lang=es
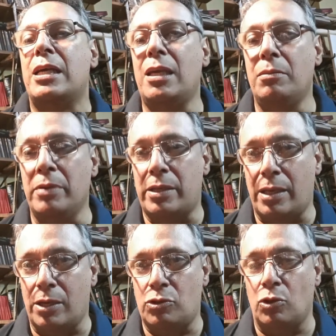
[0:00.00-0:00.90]

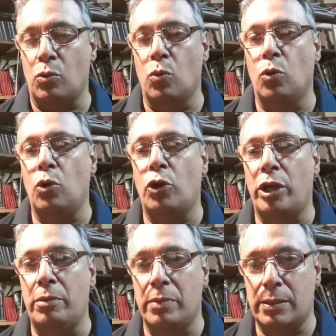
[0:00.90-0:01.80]
investigación 1,
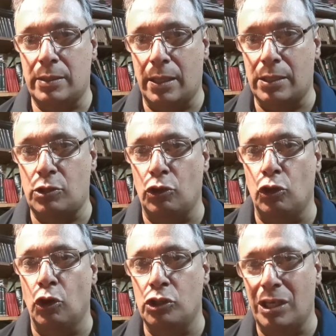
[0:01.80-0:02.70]
investigación
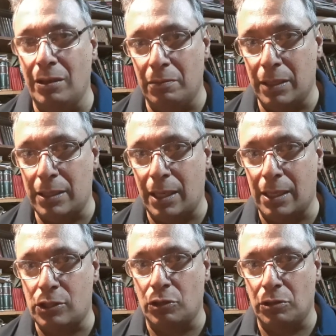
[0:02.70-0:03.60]
2,
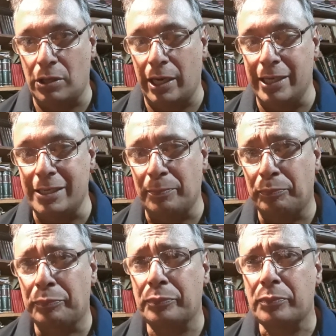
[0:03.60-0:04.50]
investigación 3,
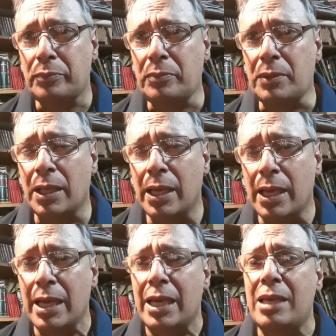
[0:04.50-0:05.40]

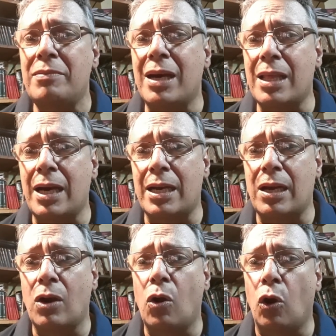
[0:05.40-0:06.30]
y va a
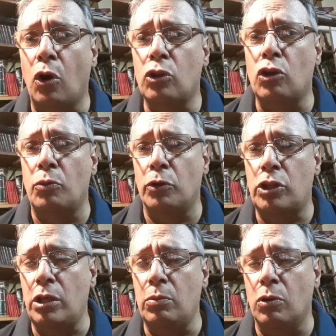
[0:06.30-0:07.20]
dar otro
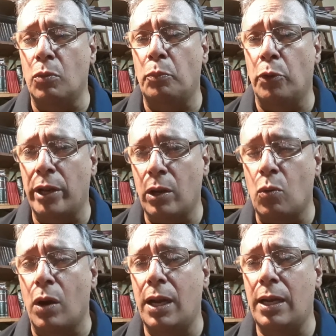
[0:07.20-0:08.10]
motivo por el
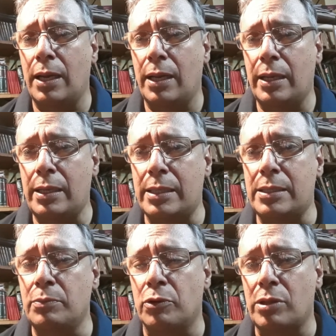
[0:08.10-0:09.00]
cual es
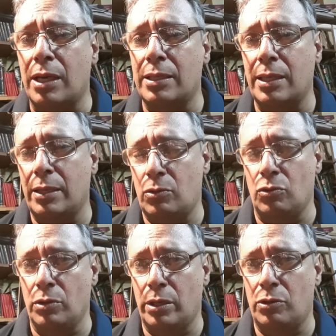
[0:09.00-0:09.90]
importante el
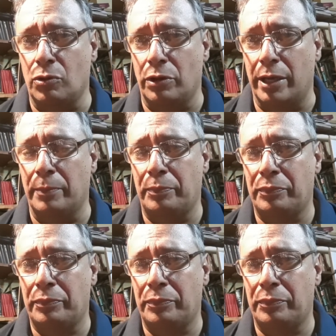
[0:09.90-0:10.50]
estudio de la historia.